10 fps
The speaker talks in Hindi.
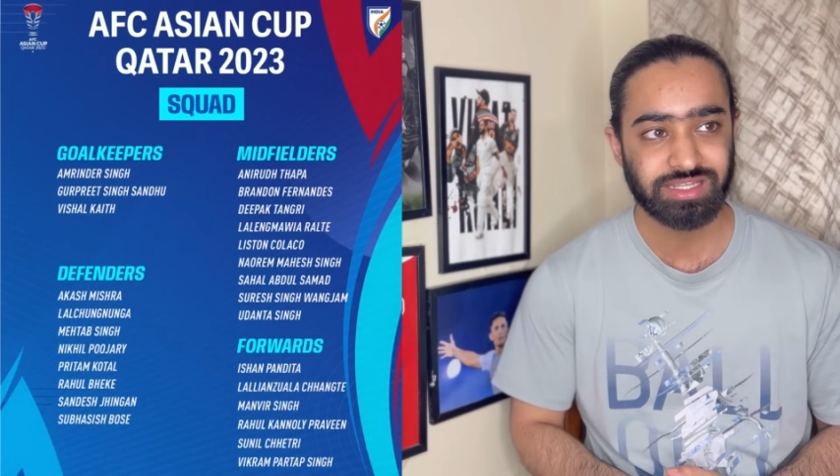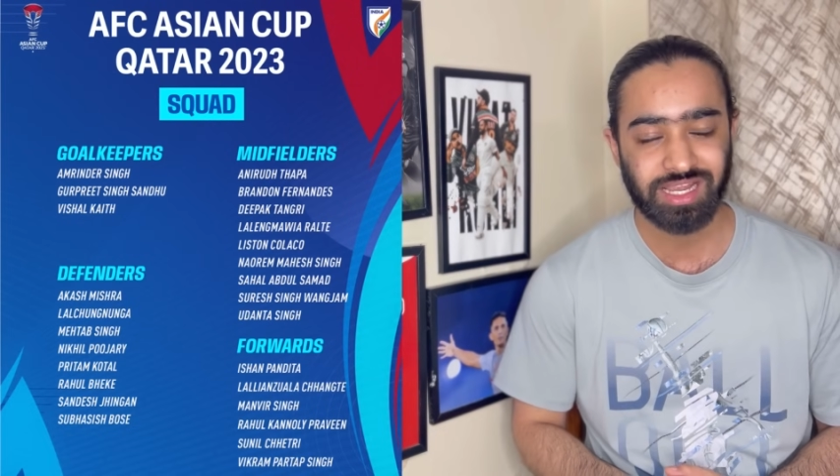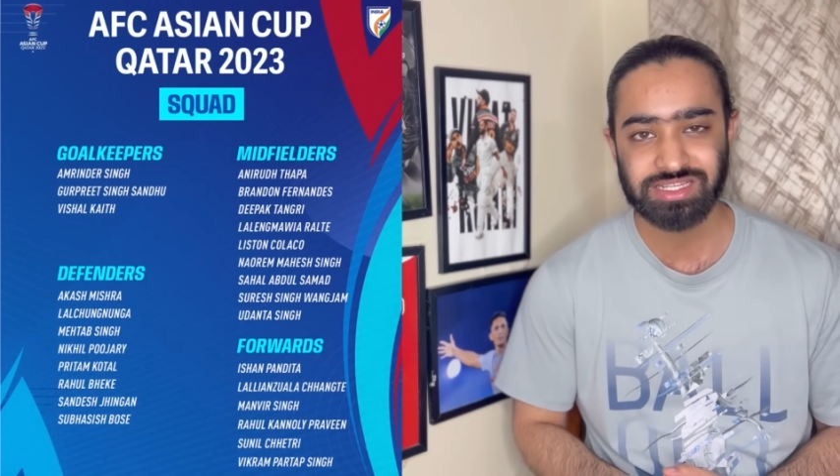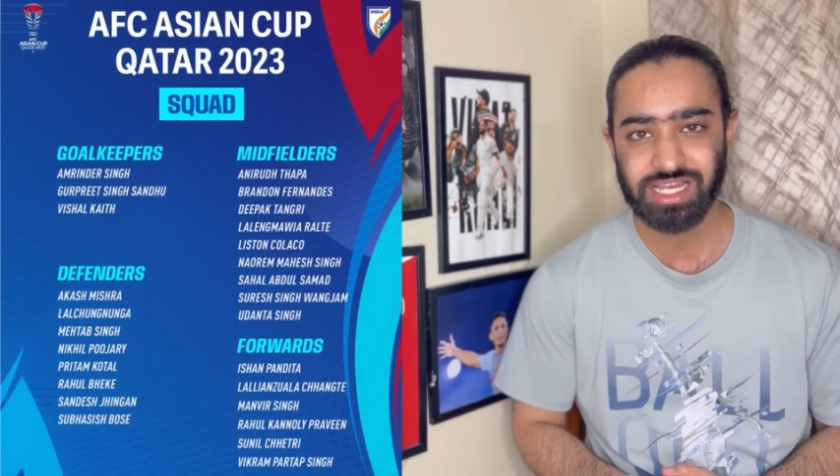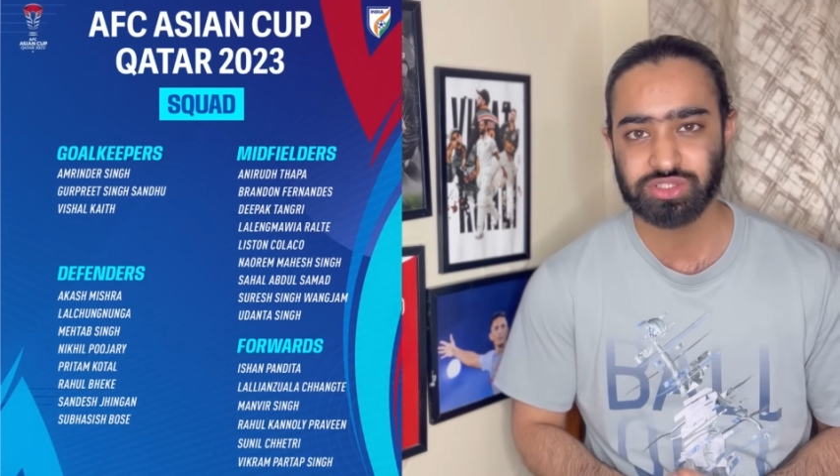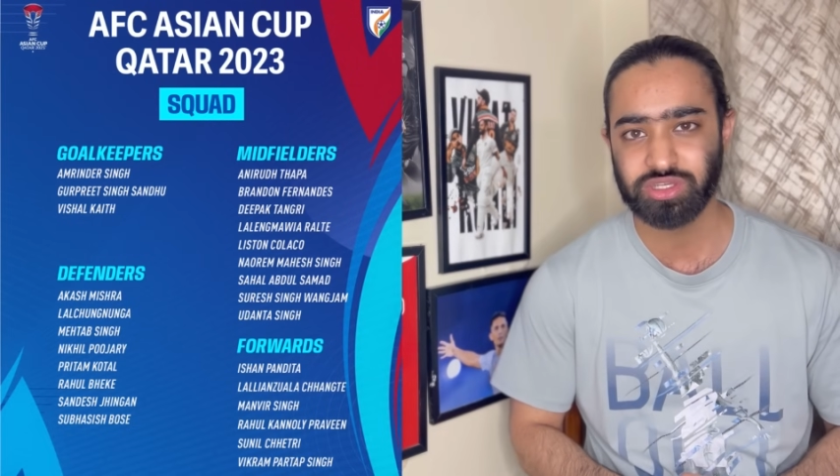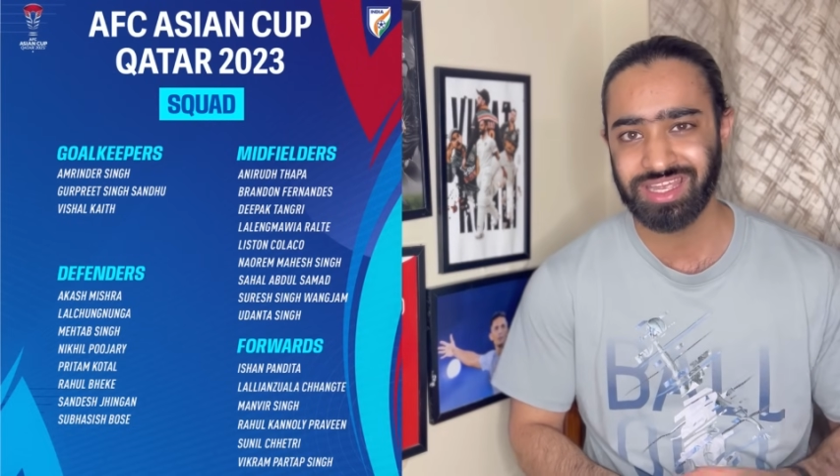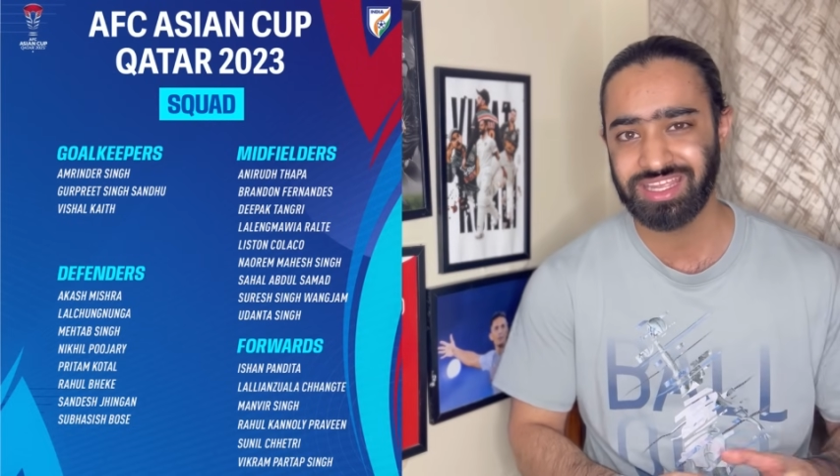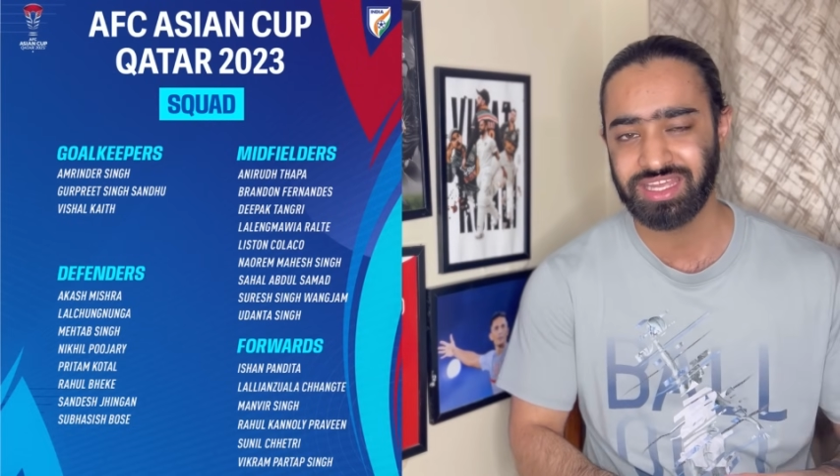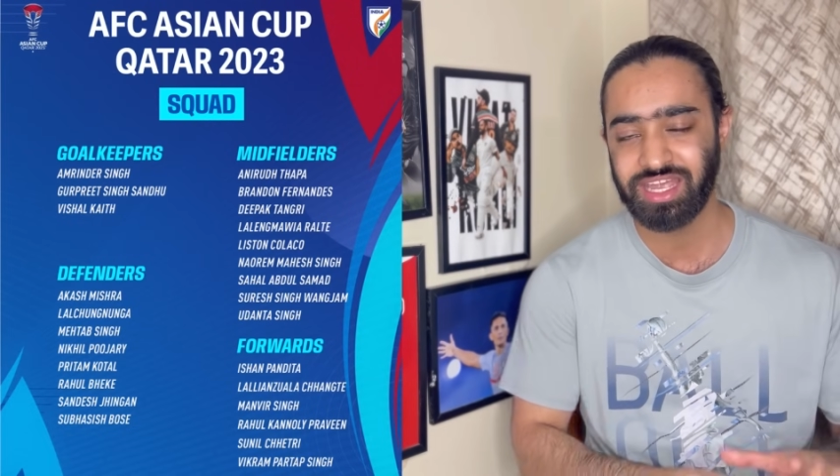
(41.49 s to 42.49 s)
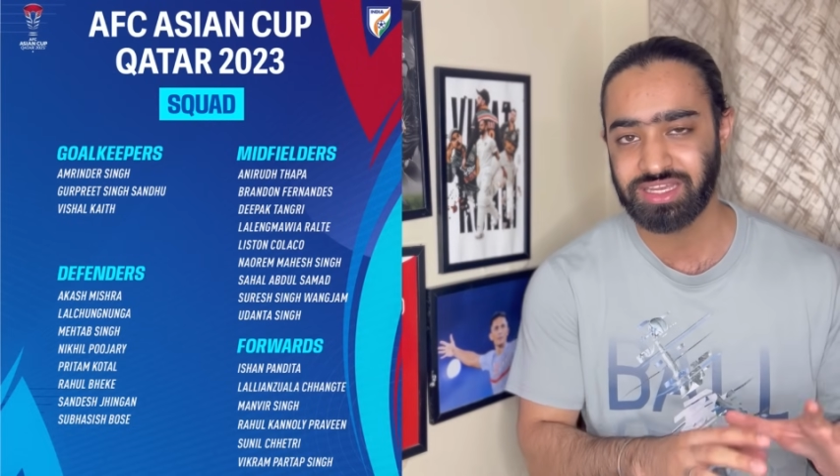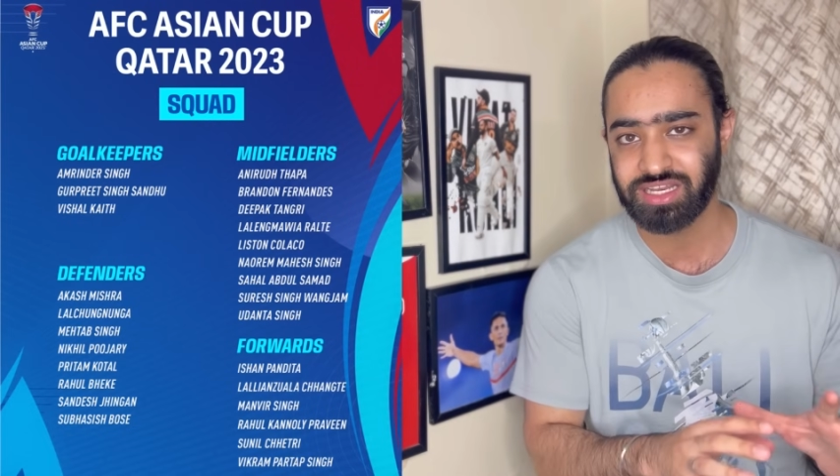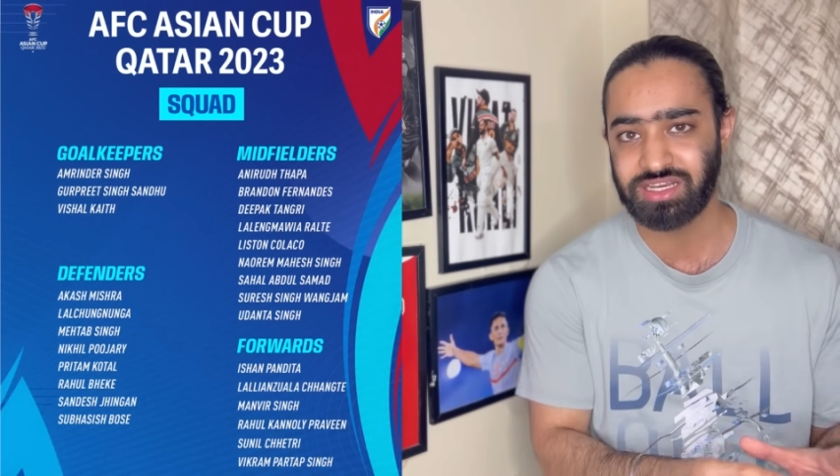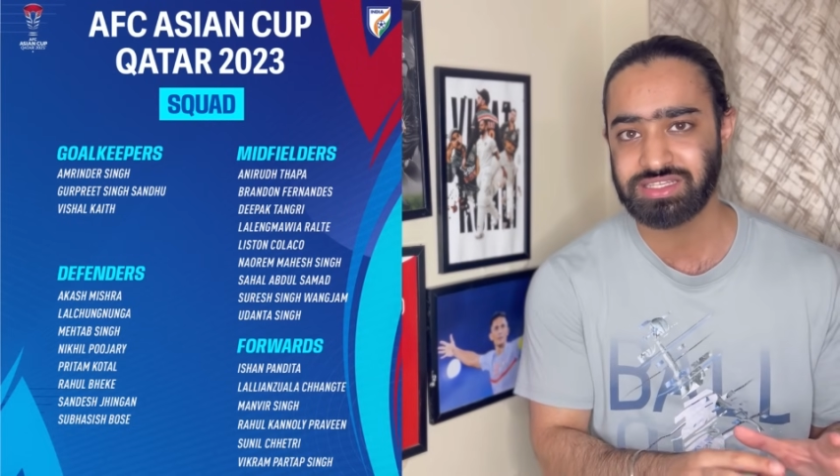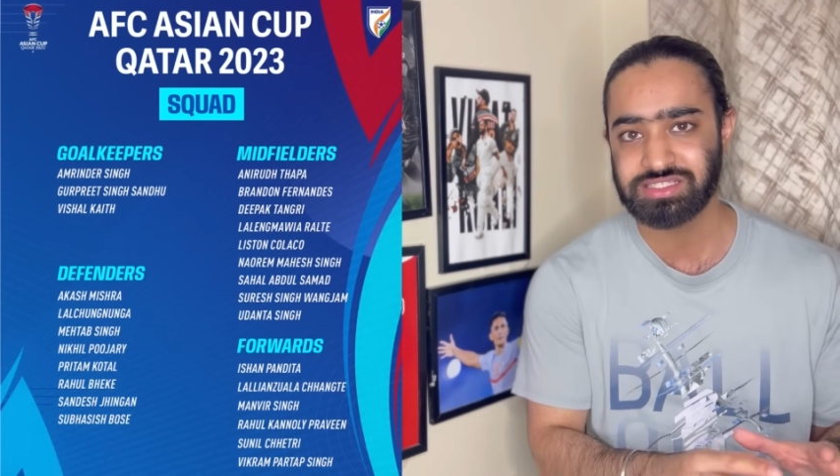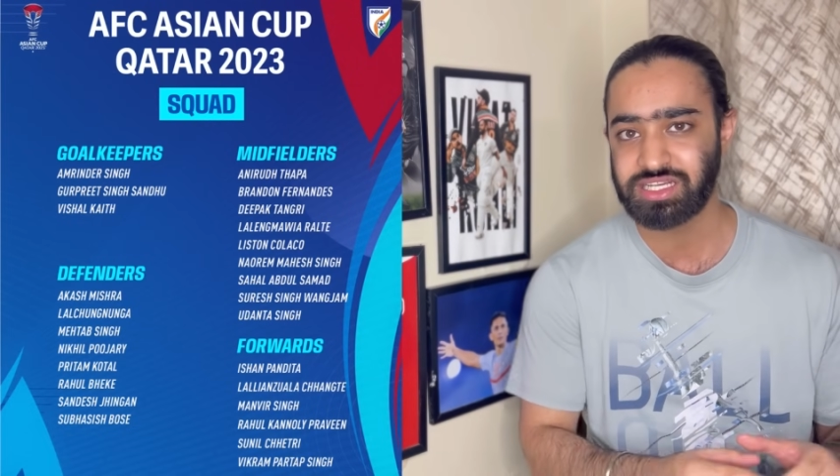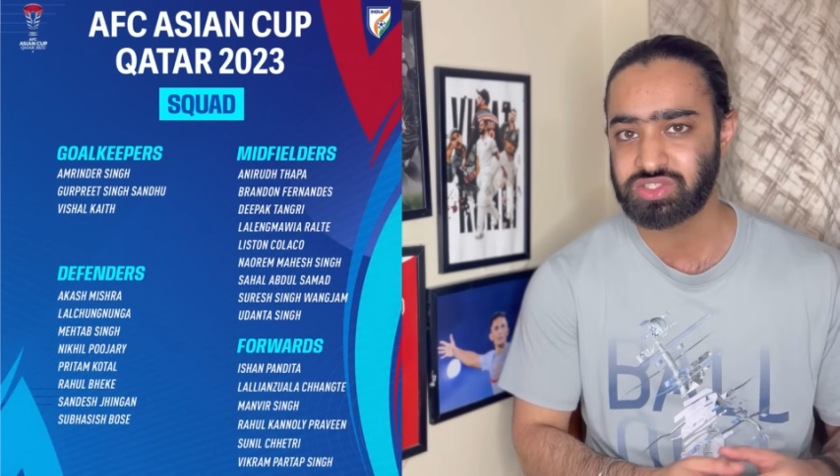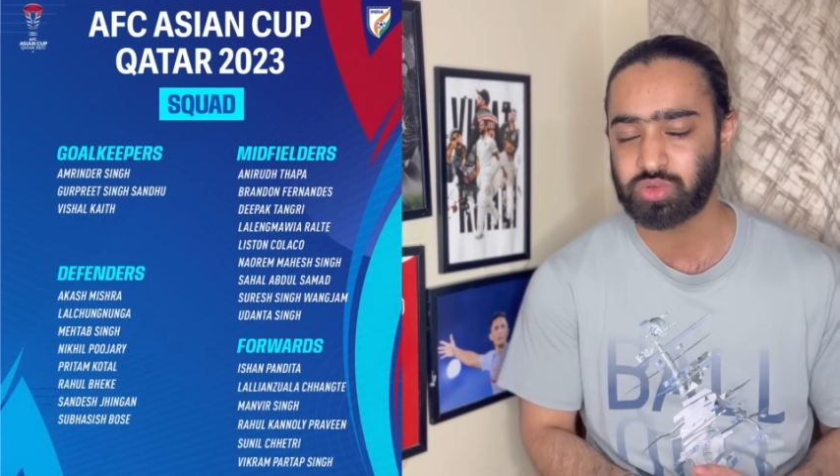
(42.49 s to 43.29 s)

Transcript: देखा जाए तो यही एक रियलिस्टिक